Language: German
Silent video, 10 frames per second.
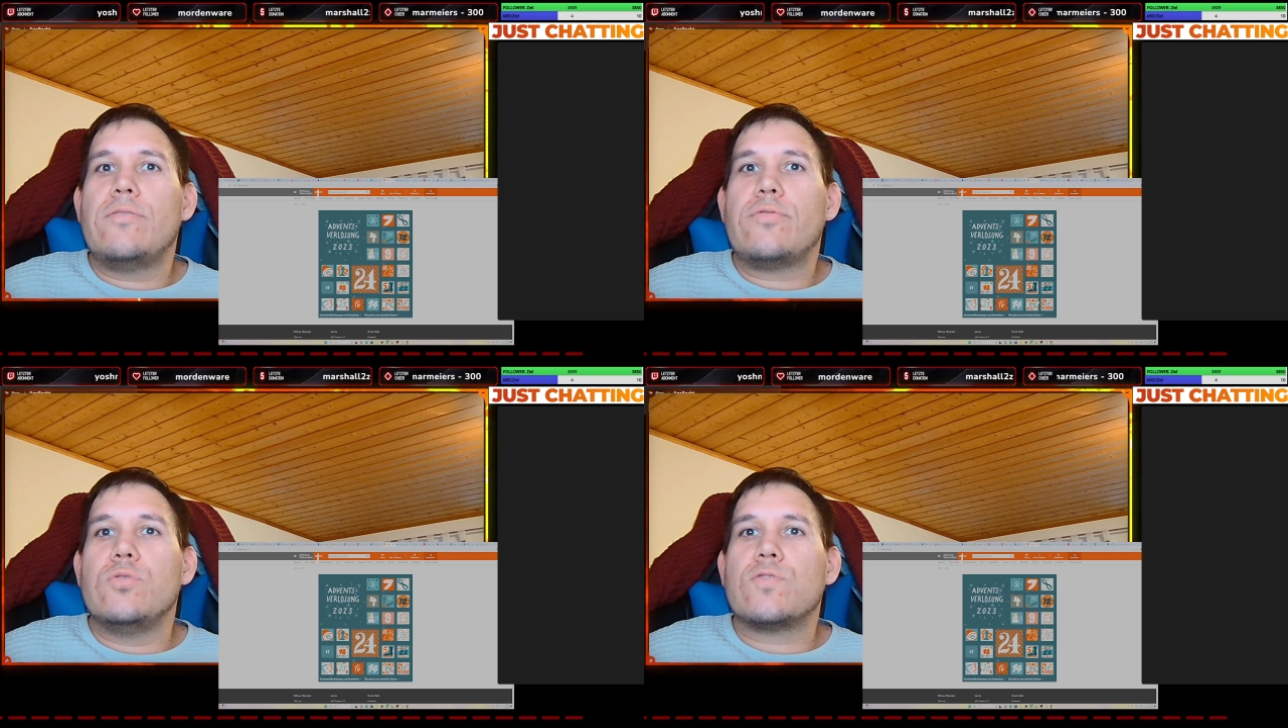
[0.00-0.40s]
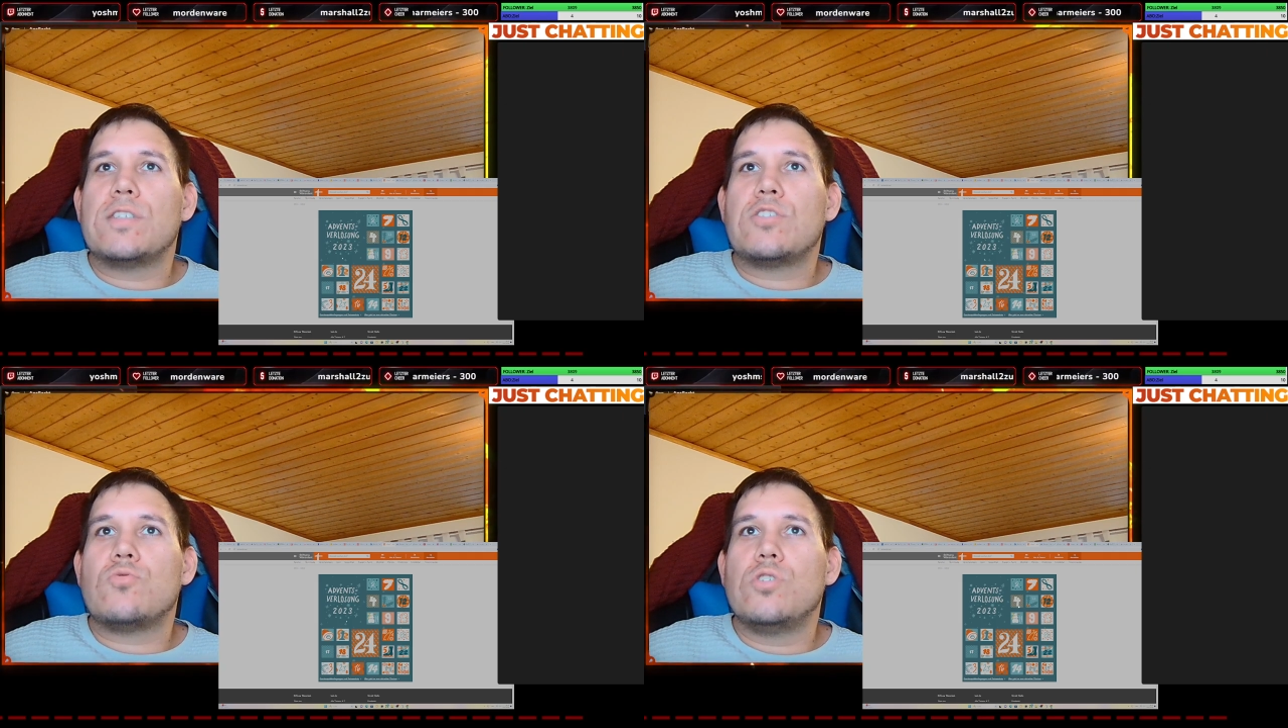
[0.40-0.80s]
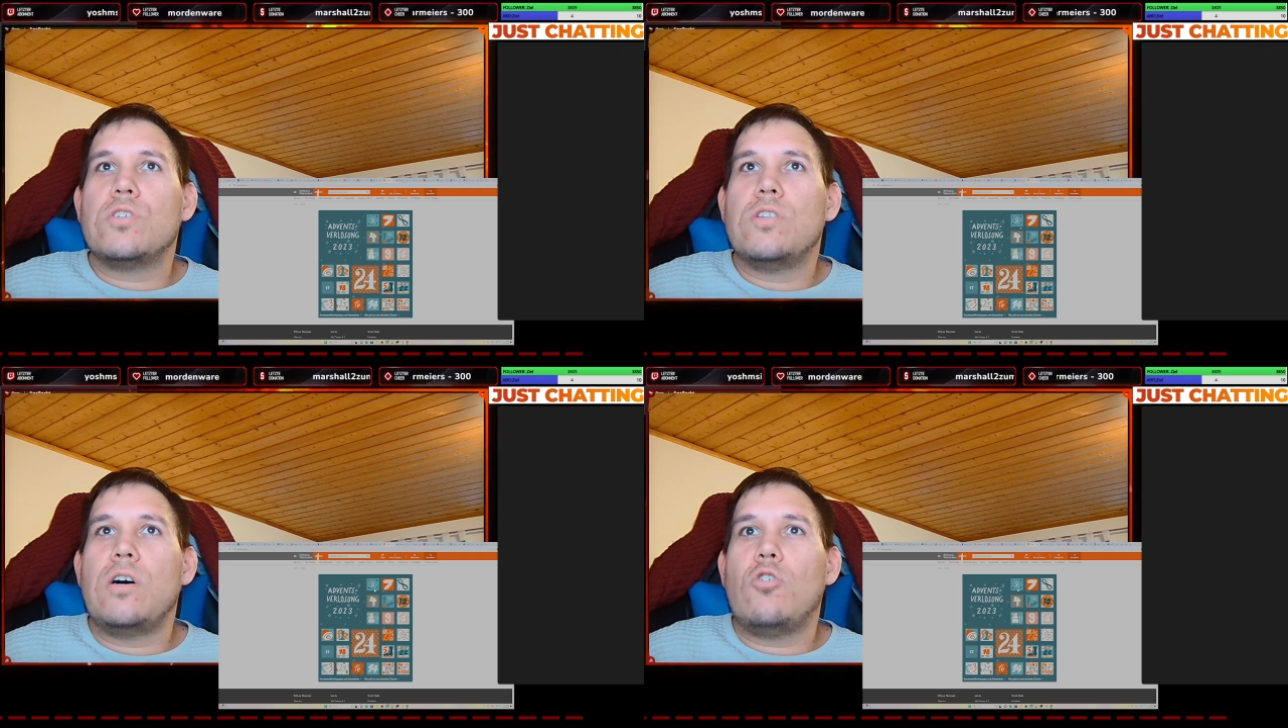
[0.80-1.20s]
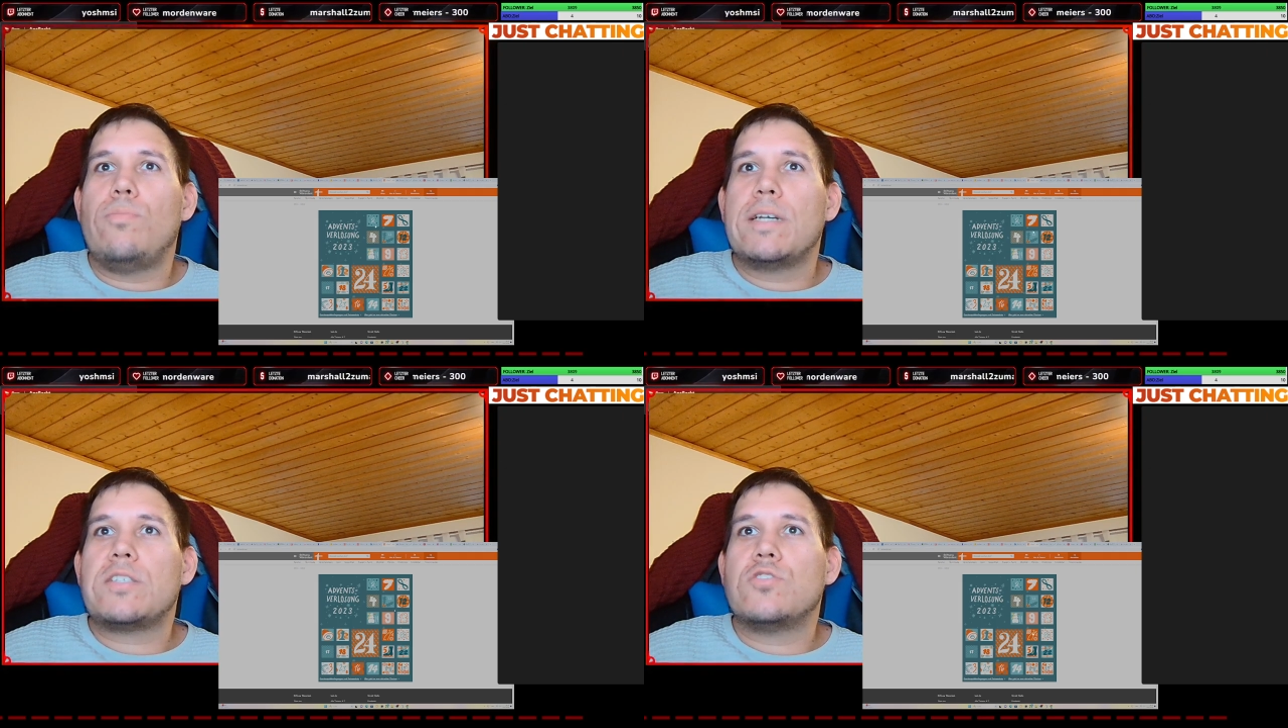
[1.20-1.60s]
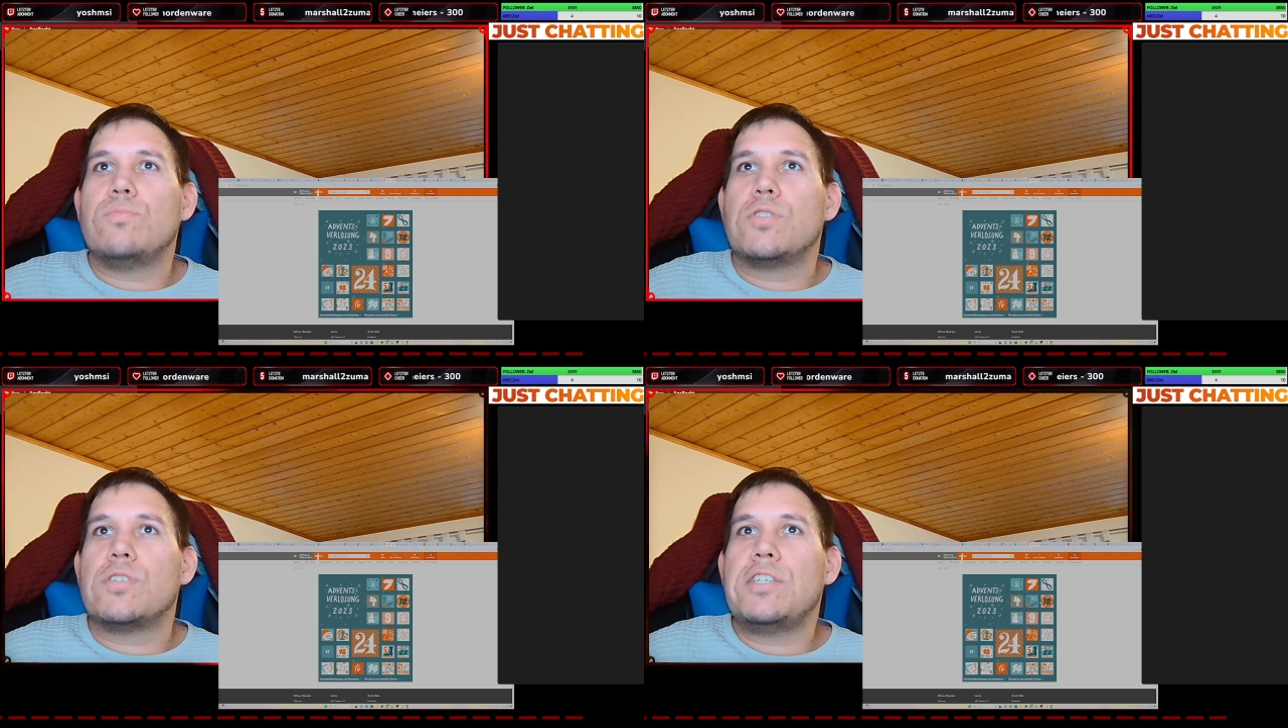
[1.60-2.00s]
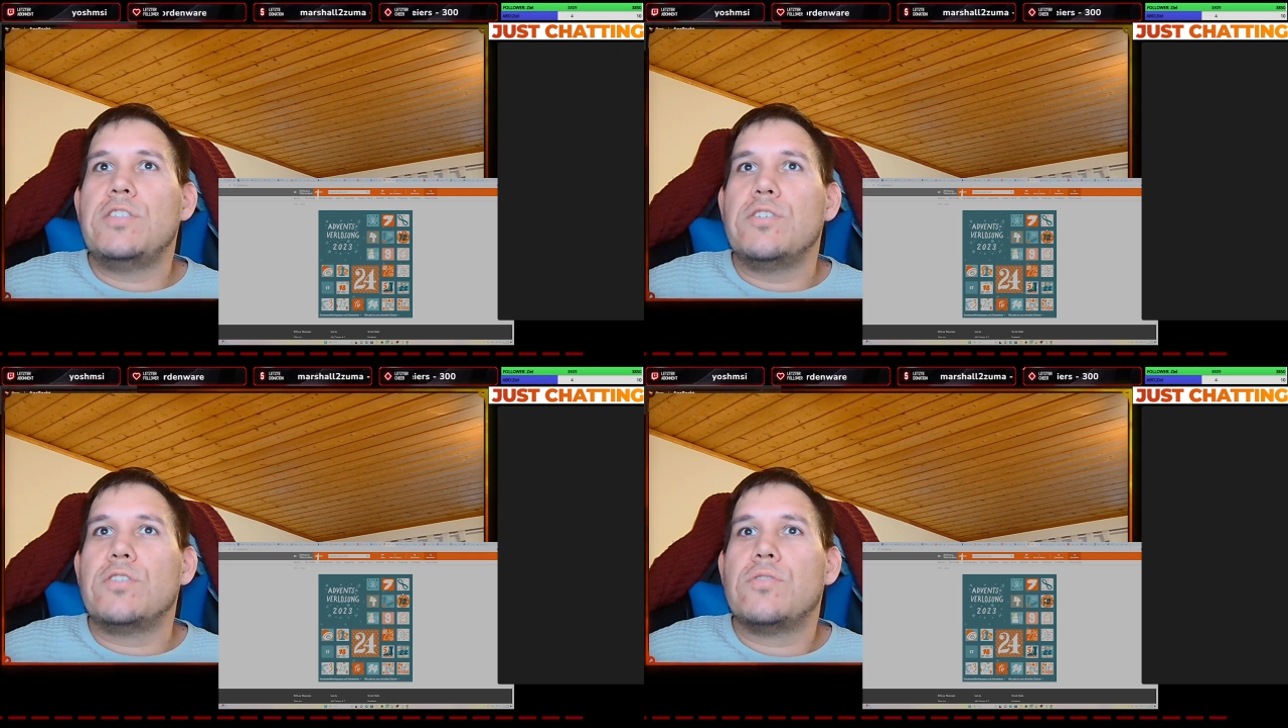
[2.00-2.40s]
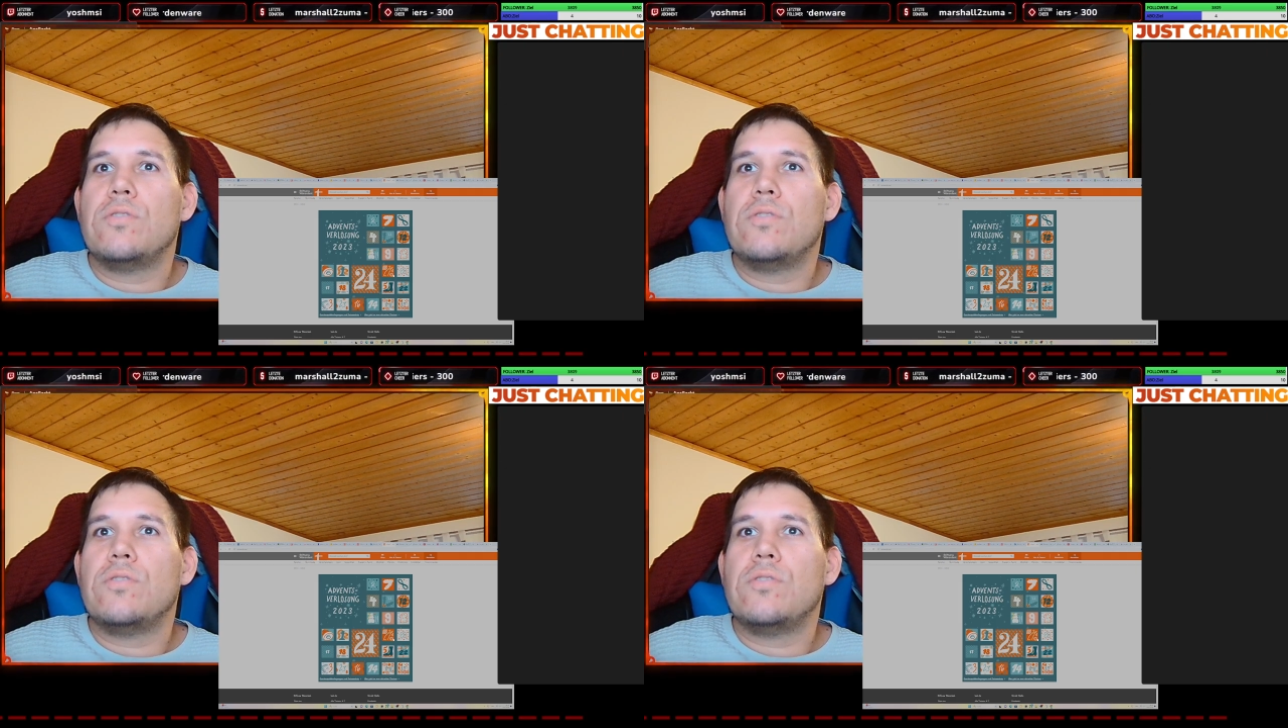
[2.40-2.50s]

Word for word: 24 Türchen, auch meistens mit Technik.